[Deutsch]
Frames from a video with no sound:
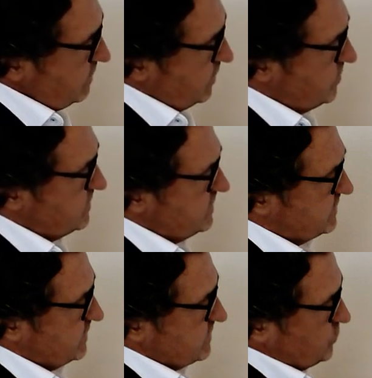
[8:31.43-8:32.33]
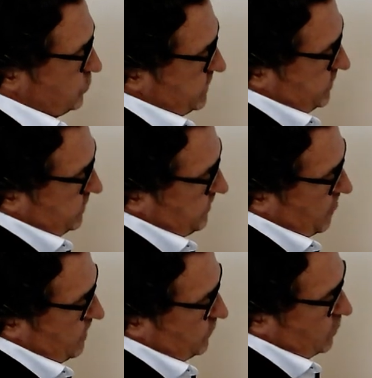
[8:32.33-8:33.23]
ähm, ist, dass du die
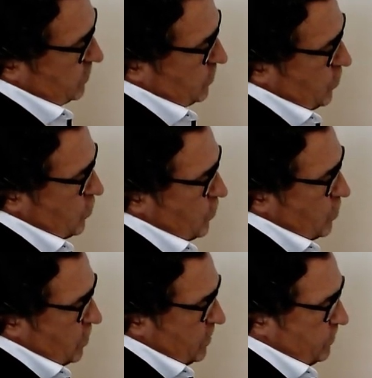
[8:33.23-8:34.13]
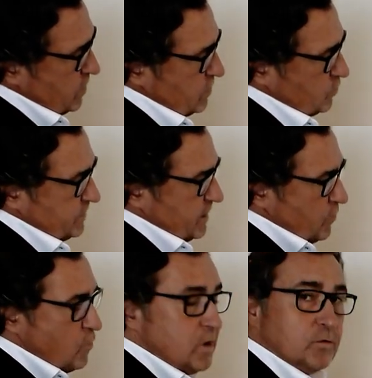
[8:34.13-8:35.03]
Sockel ähm, und einer
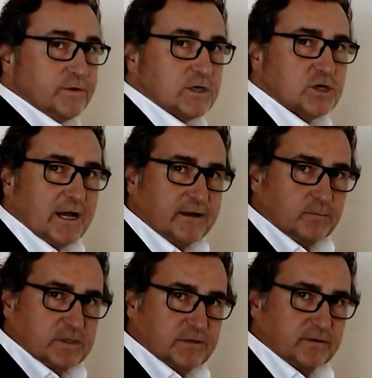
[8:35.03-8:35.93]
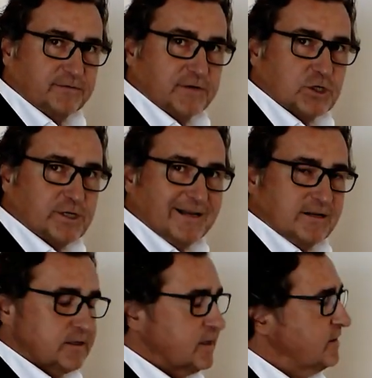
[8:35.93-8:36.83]
Höhe unterscheiden bzw.
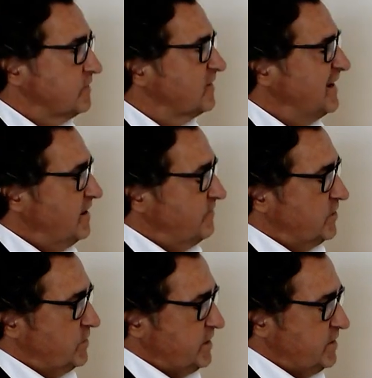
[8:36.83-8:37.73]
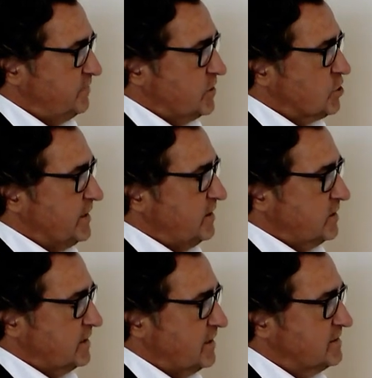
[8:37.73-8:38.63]
verstellen kannst. Wenn du die nicht
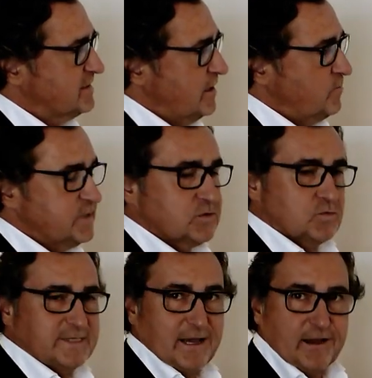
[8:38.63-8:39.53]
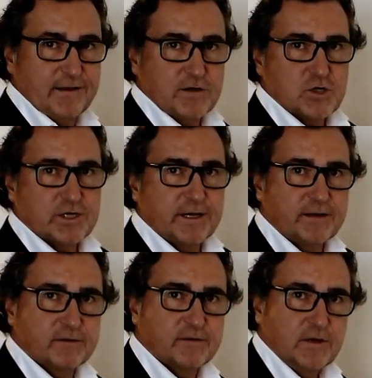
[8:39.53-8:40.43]
verstellen kannst, bist du sehr
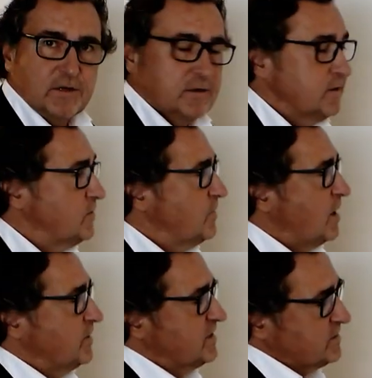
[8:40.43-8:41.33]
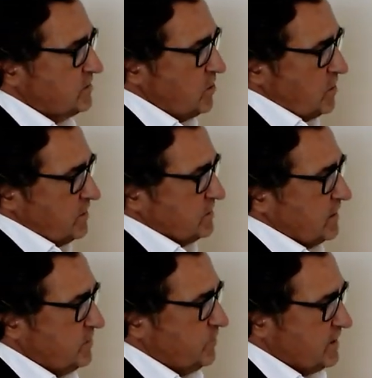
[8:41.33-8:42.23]
eingeschränkt. Ähm, aber das ist
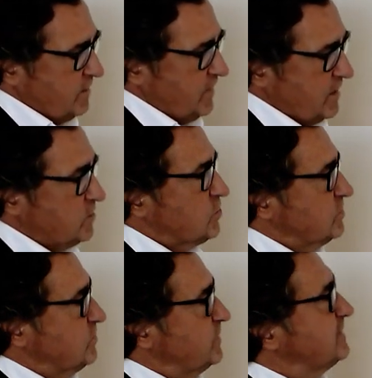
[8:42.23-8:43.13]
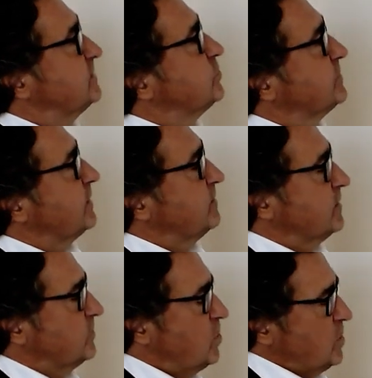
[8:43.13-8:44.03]
halt mittlerweile schon so ein bisschen
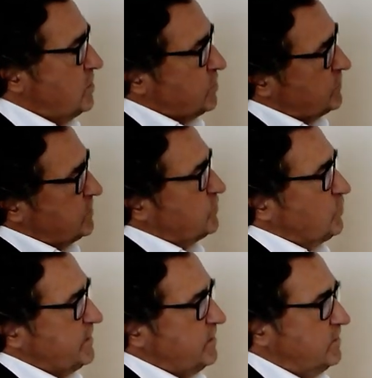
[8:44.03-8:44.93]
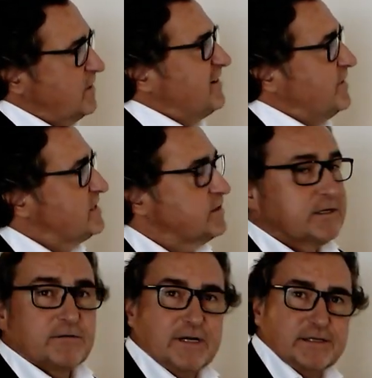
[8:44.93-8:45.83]
Standard. Das sind so die
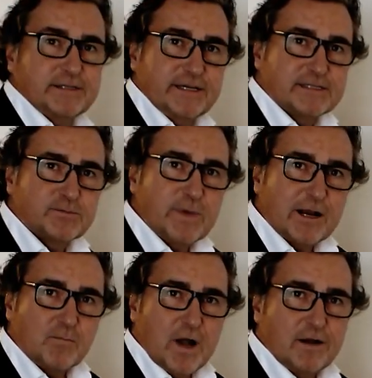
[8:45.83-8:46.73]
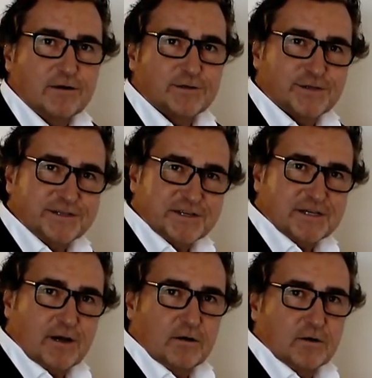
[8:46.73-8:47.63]
wesentlichen Qualitätsmerkmale. Es sind nicht
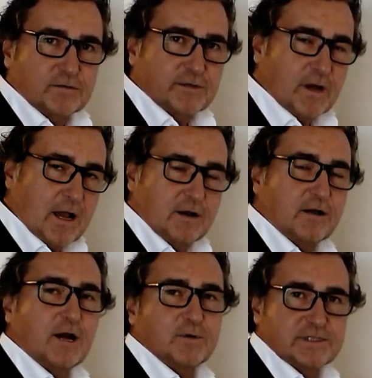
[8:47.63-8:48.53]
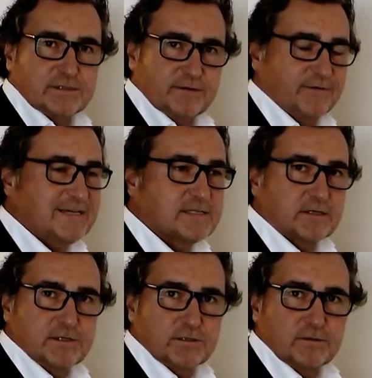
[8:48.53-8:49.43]
äh, alle, aber sind die
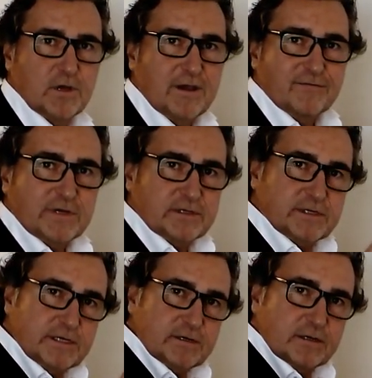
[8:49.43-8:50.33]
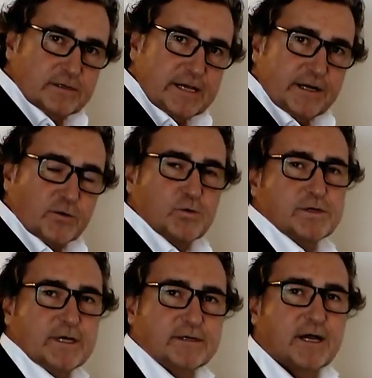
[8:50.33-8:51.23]
wesentlichen. Wenn die in deiner
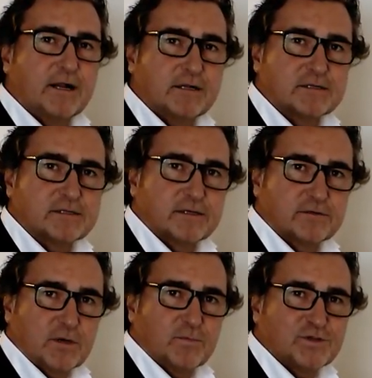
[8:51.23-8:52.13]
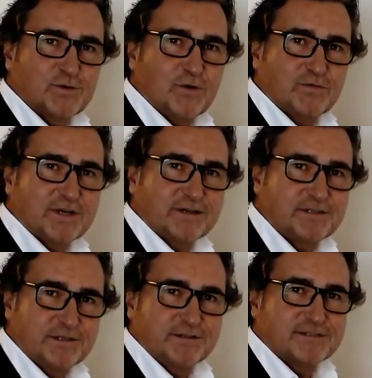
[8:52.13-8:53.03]
Küche enthalten sind, dann bist du auf der
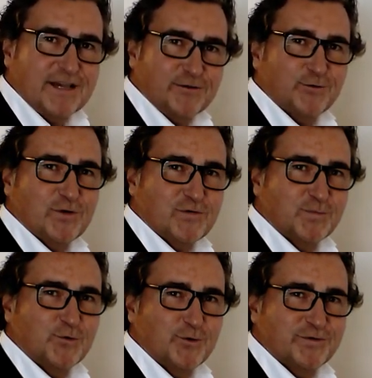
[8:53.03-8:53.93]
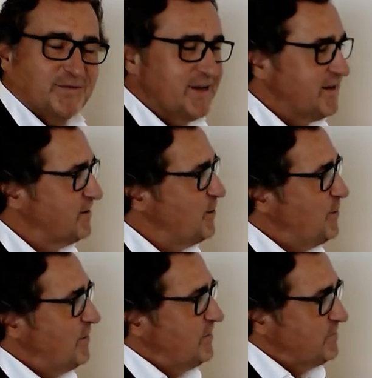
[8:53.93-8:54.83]
richtigen Seite und auf einem guten Weg.
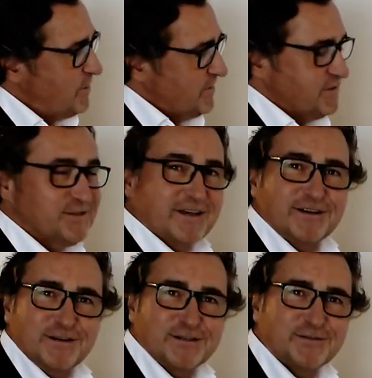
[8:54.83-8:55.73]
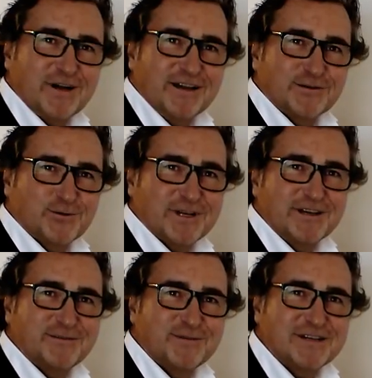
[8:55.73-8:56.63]
Ja, ich denke, das war ein guter
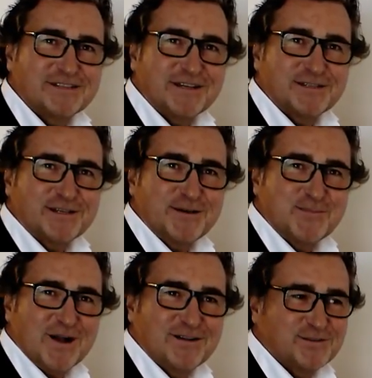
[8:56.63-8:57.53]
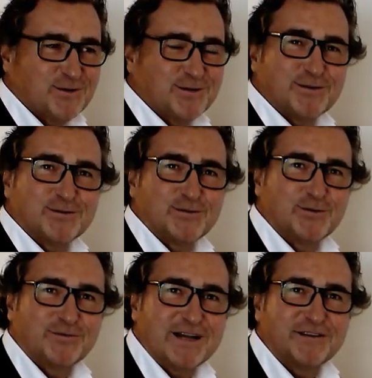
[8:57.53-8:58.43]
Hinweis. Erst einmal, solltest
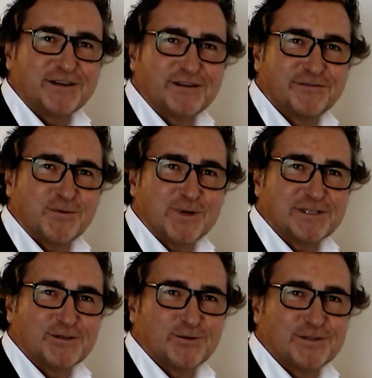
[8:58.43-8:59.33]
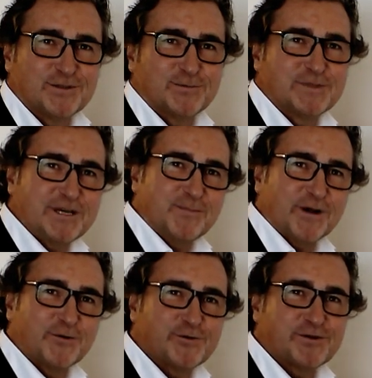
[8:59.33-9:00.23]
du weitere Informationen zum Thema
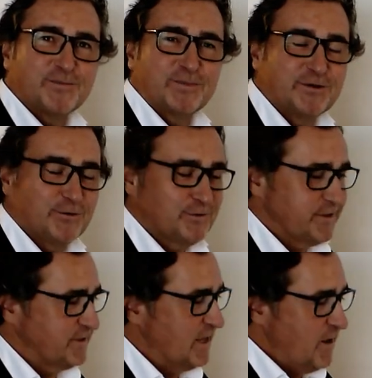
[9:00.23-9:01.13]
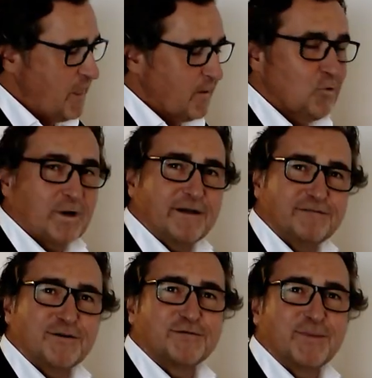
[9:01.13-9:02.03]
Küchen benötigen, guck
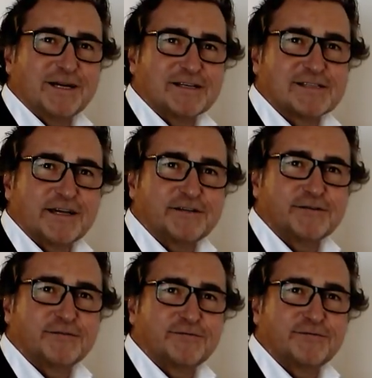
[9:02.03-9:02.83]
einfach auf meiner Seite